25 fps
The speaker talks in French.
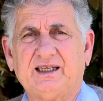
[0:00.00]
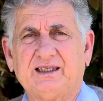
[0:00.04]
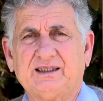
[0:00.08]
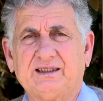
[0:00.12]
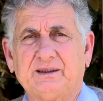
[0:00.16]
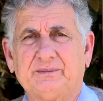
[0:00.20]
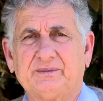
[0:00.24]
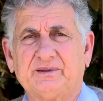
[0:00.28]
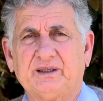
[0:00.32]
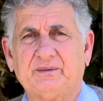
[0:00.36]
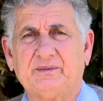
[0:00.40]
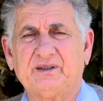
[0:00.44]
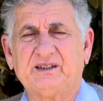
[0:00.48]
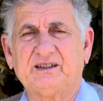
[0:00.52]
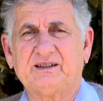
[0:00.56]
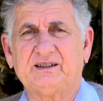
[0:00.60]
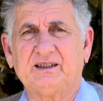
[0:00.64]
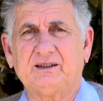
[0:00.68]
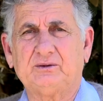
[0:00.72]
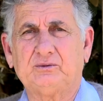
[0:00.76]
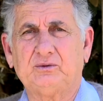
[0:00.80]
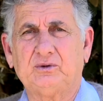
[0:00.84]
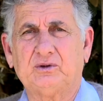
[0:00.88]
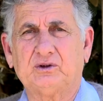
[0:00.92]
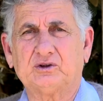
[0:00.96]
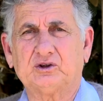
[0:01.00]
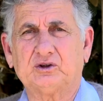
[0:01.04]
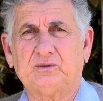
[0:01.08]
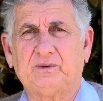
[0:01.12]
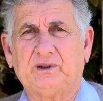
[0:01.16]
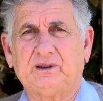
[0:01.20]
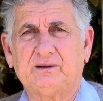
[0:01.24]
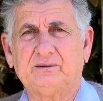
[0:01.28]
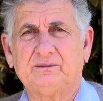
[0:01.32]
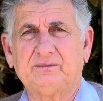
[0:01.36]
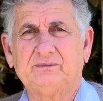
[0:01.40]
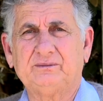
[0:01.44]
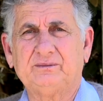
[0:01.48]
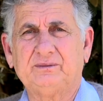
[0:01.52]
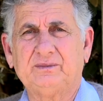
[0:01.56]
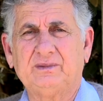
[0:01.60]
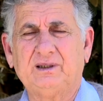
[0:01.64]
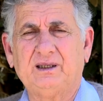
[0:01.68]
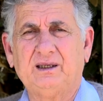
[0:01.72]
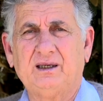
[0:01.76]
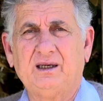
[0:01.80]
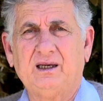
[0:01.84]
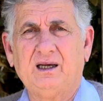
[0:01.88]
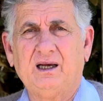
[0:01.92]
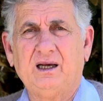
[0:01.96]
et l'adaptabilité du logement,
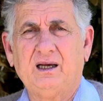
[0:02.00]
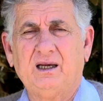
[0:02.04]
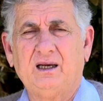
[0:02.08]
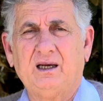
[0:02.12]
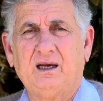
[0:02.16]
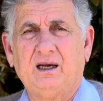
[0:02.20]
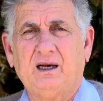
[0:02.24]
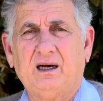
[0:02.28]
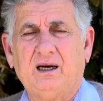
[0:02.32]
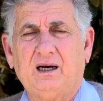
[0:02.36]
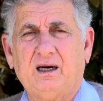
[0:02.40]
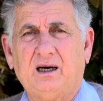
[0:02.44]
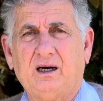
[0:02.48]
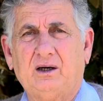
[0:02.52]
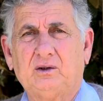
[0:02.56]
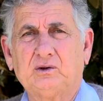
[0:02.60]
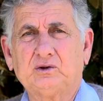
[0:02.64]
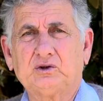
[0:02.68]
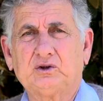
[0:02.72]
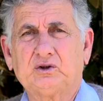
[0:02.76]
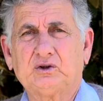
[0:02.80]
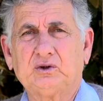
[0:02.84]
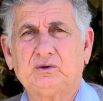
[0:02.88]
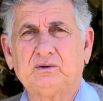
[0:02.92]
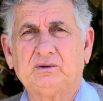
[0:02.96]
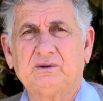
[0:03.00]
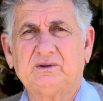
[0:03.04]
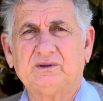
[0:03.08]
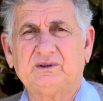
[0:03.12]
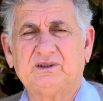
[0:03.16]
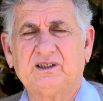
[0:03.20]
enjeu